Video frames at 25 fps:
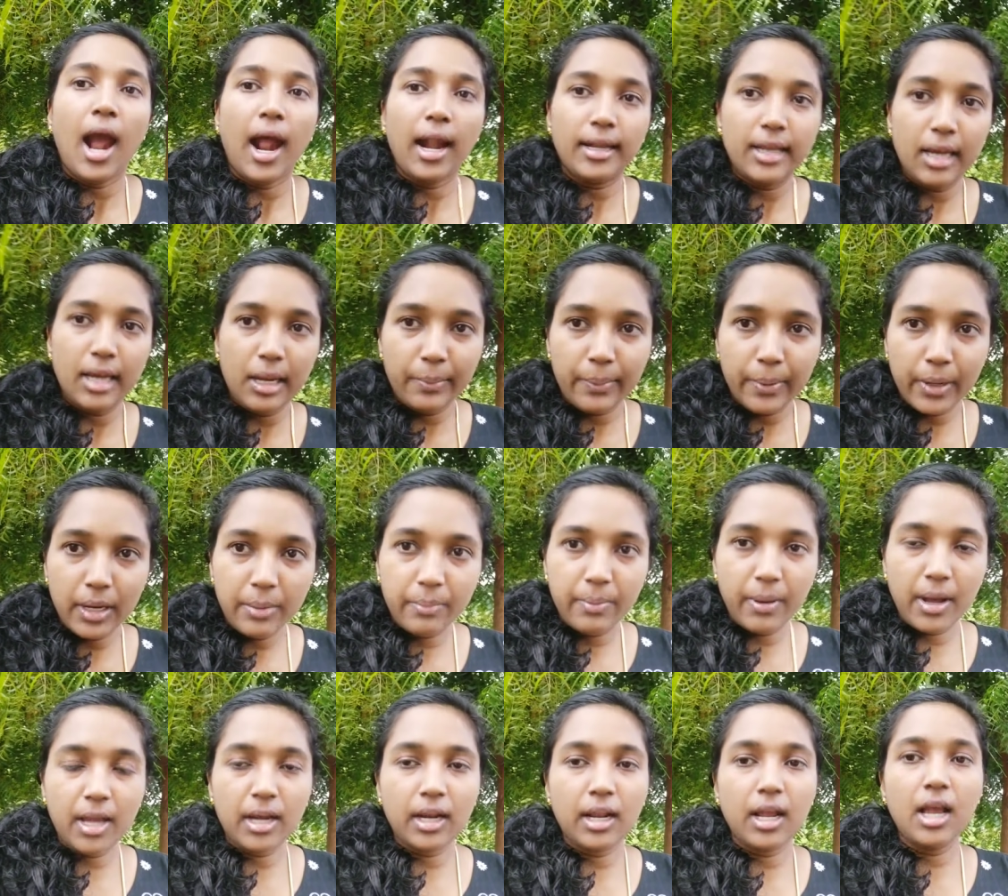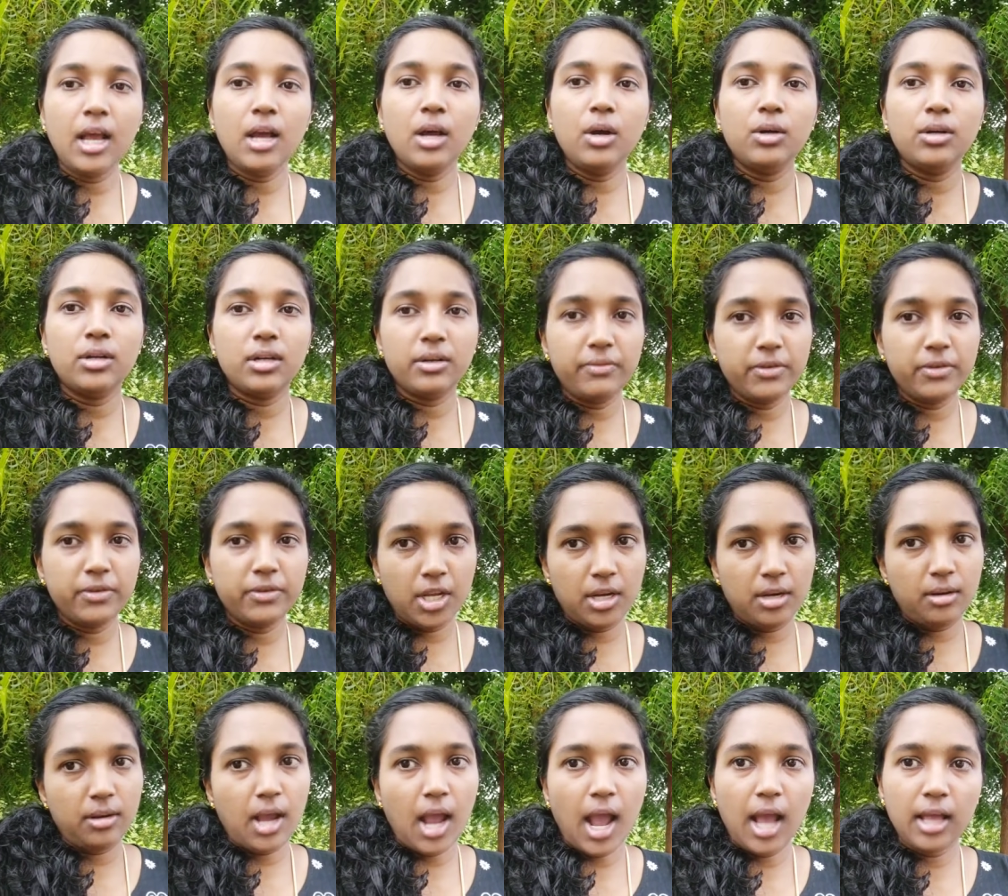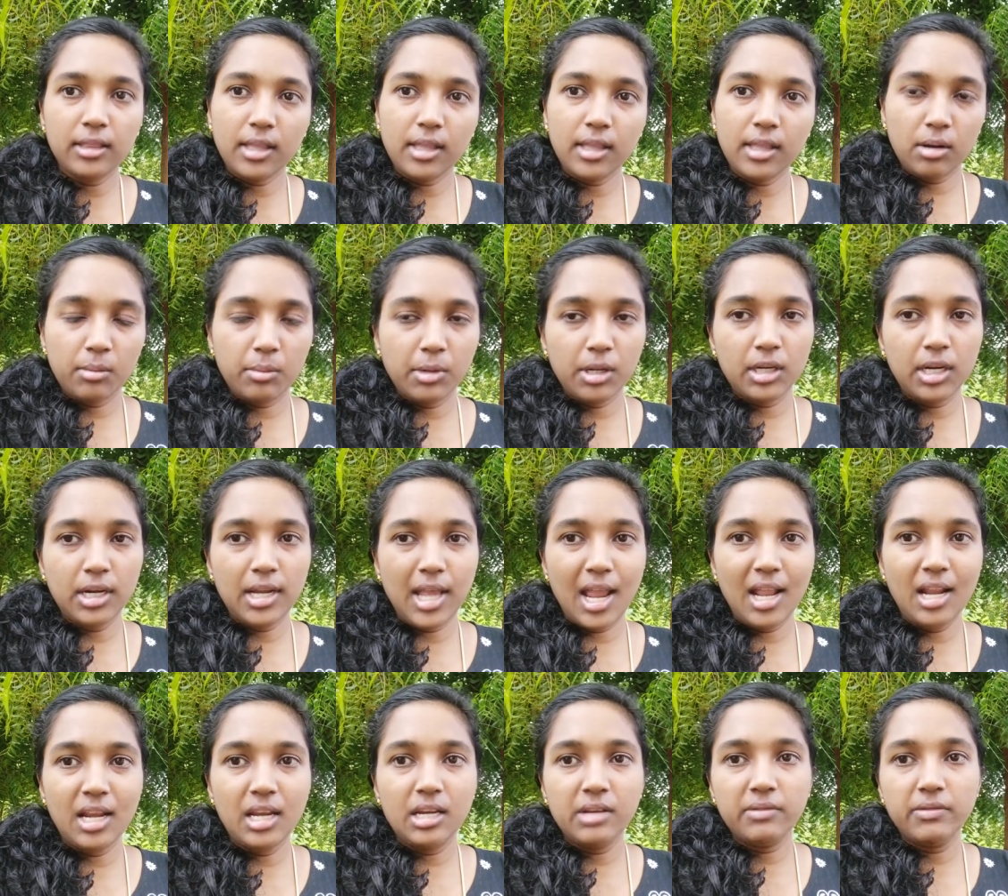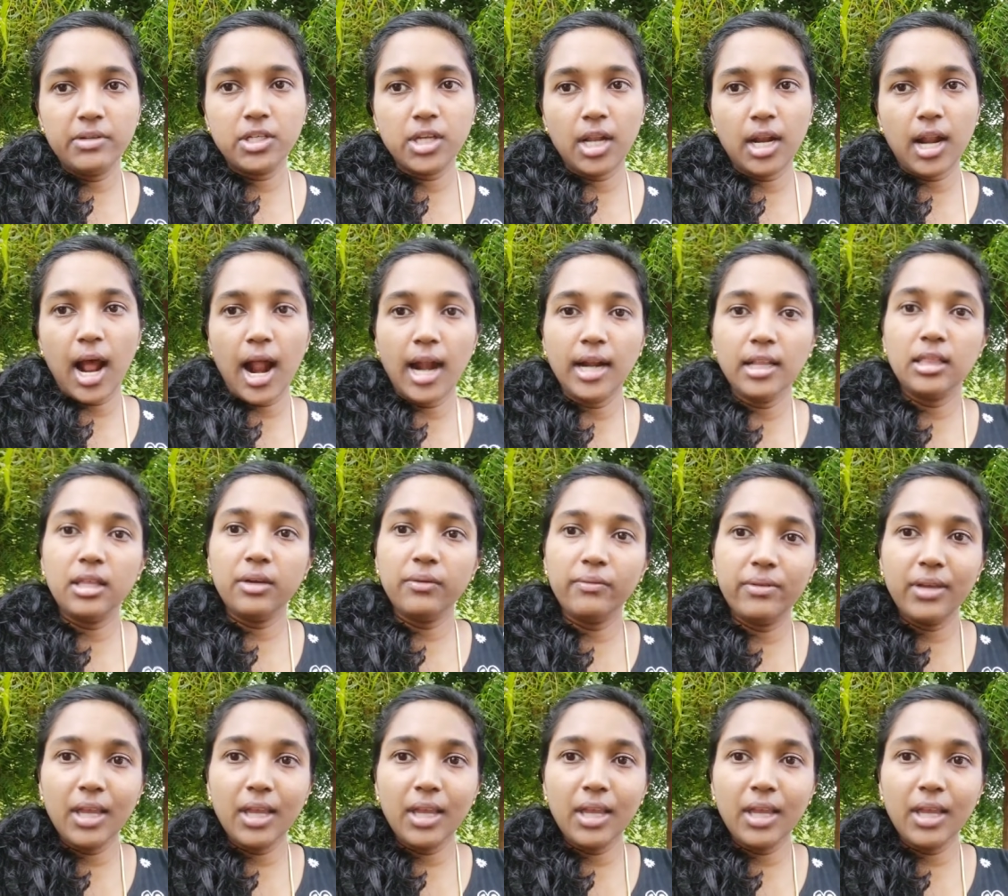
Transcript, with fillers: அட்டன் பண்ணி பாருங்க ரிவிஷன் அதான் நம்மளுக்கு டெய்லி ரிவிஷன் அடுத்து